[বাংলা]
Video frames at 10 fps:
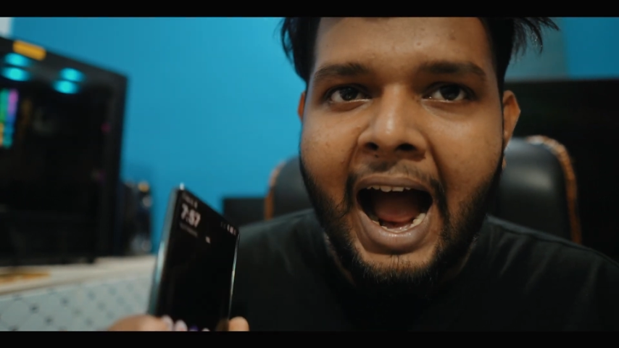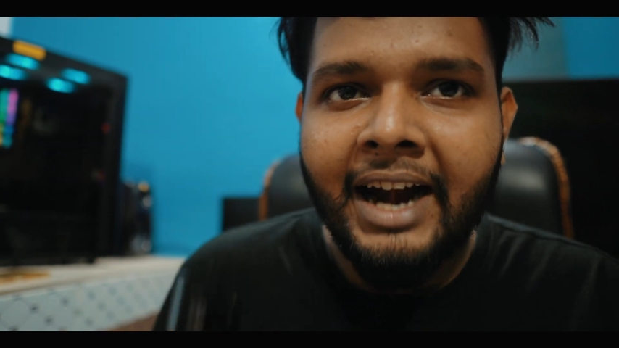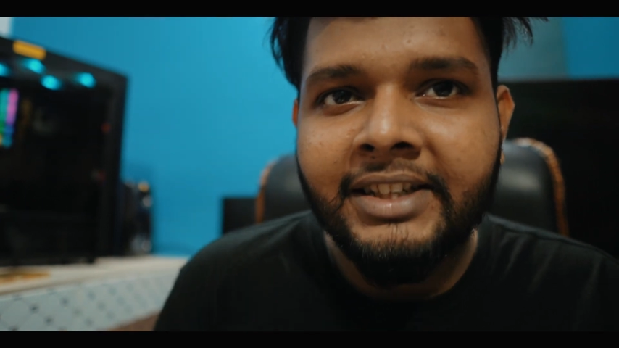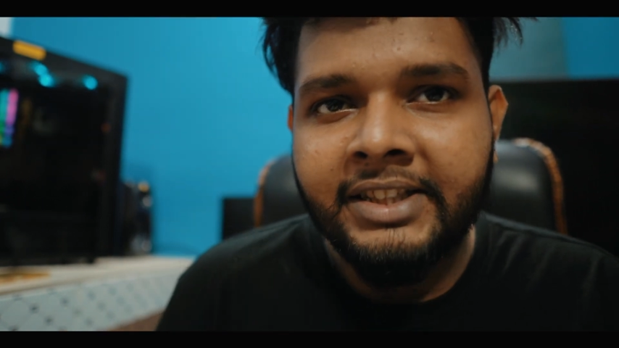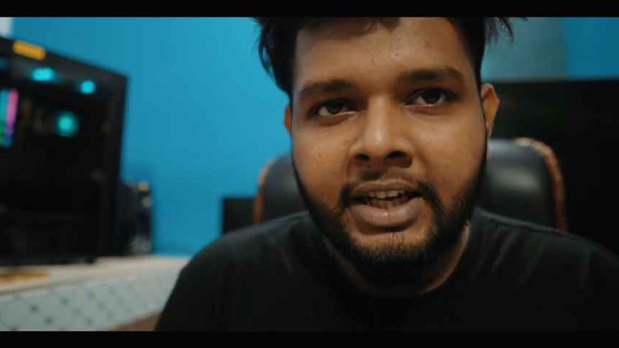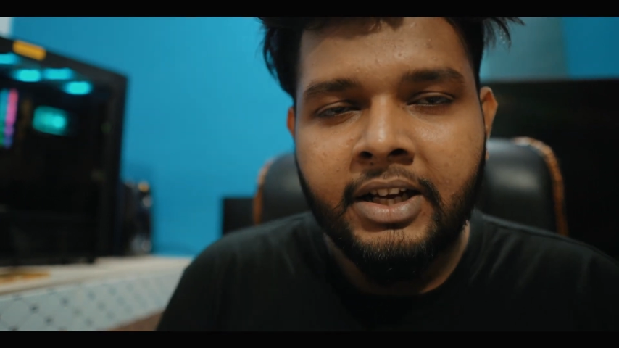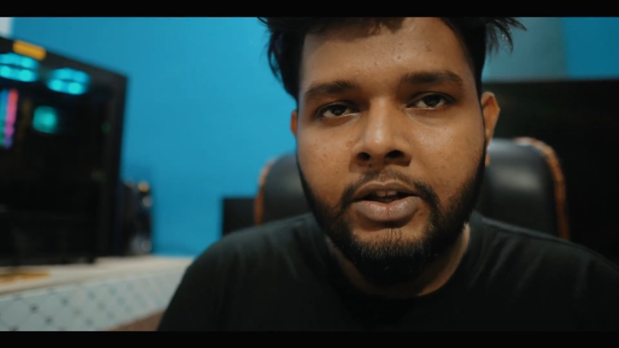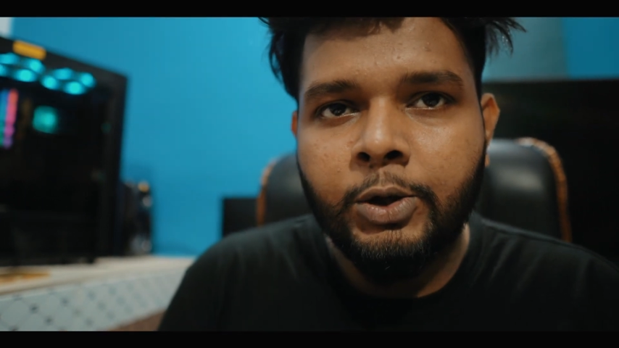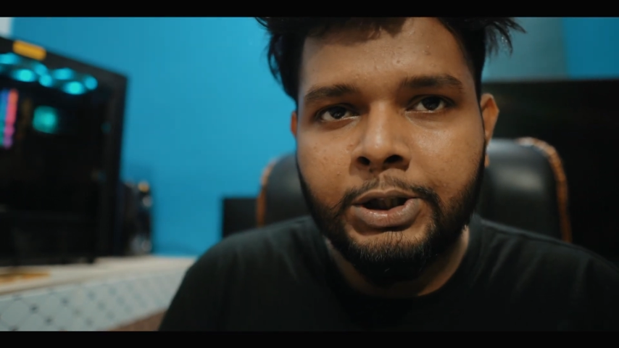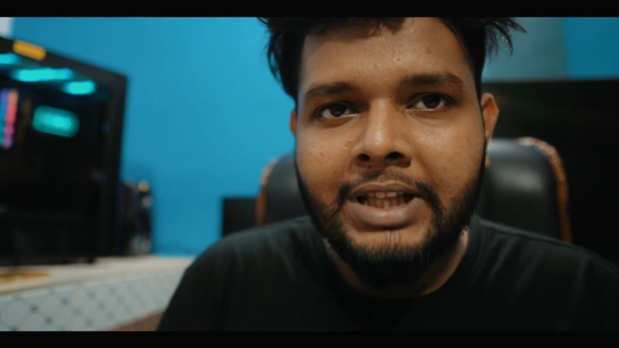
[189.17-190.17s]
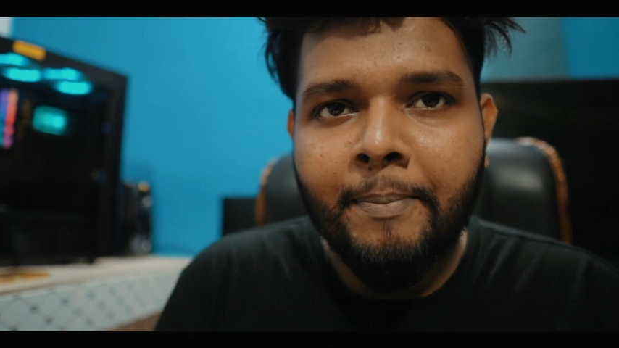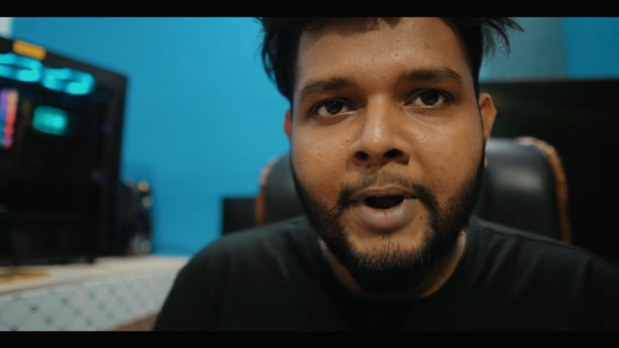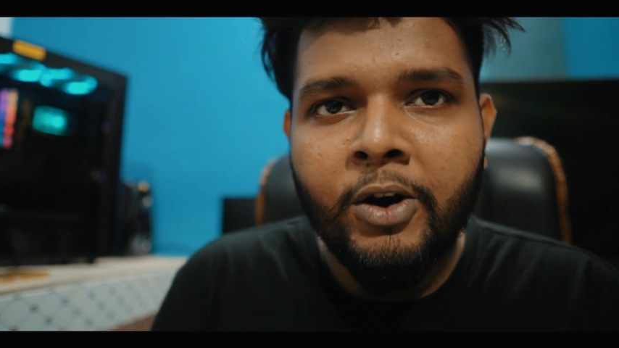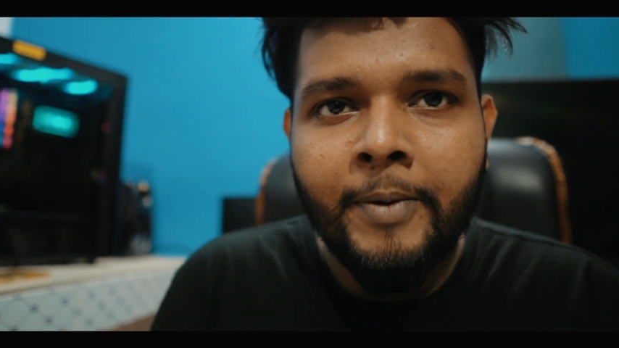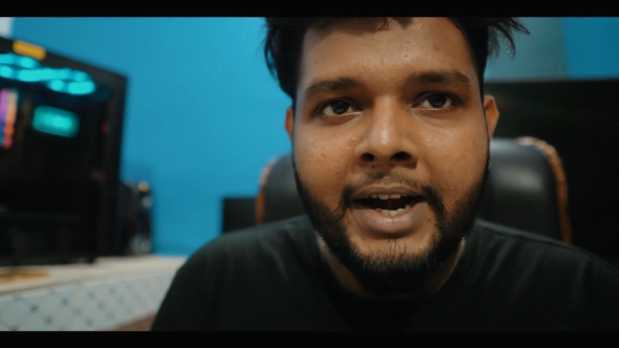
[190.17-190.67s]
আট দুইশো
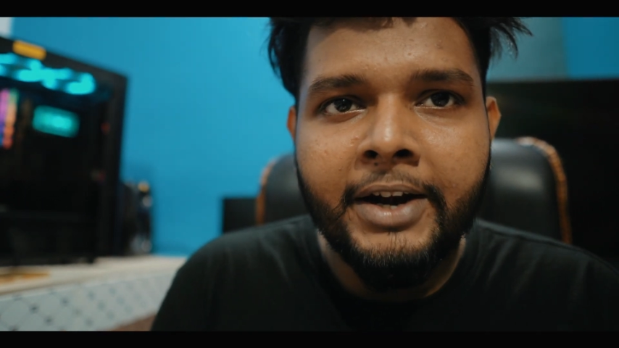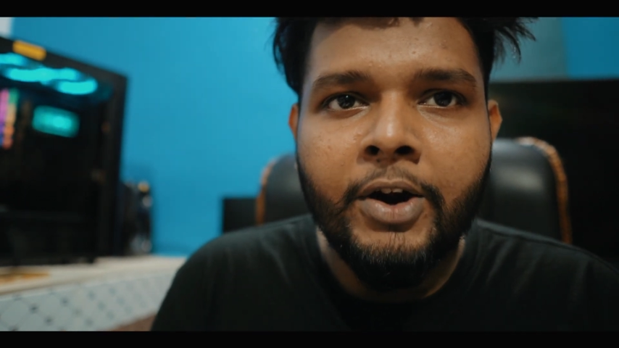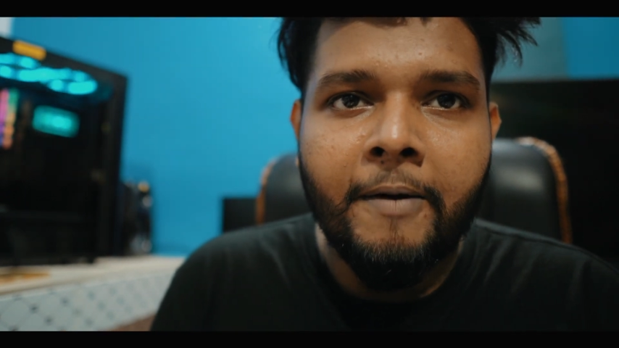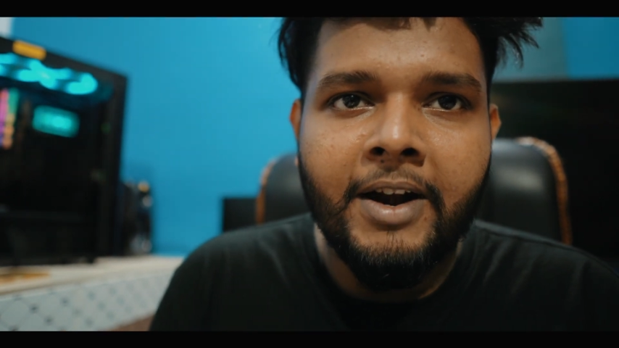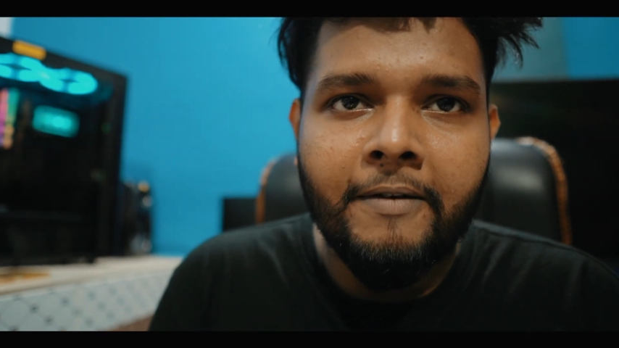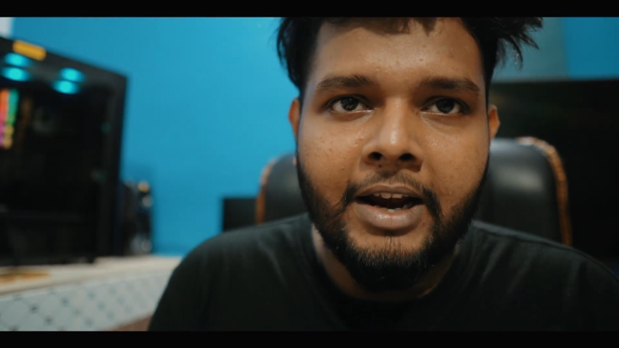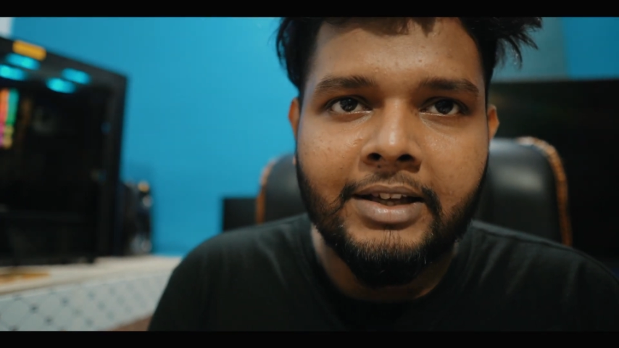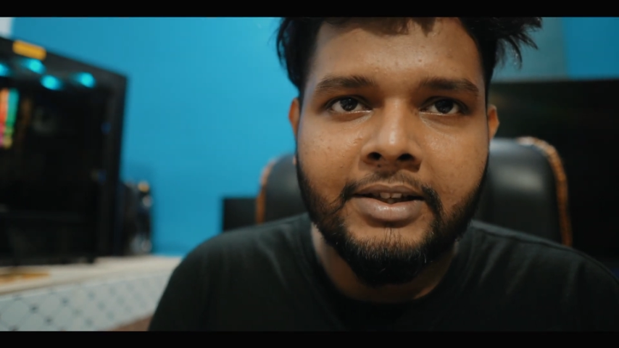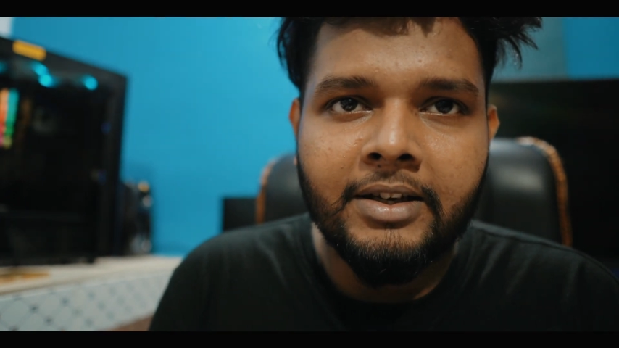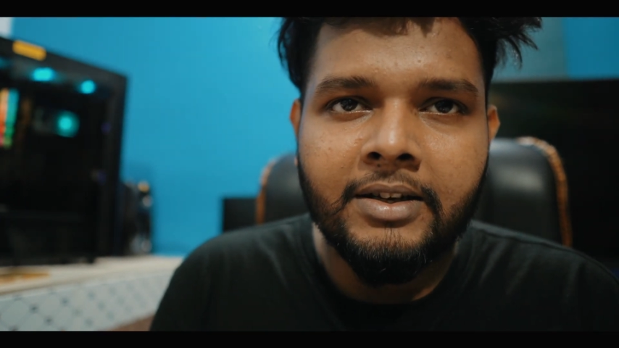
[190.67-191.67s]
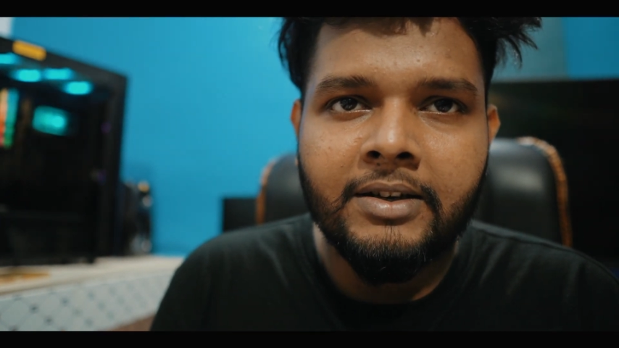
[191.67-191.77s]
ছাপ্পান্ন ভেরিয়েন্টও অ্যাভেলেবেল আছে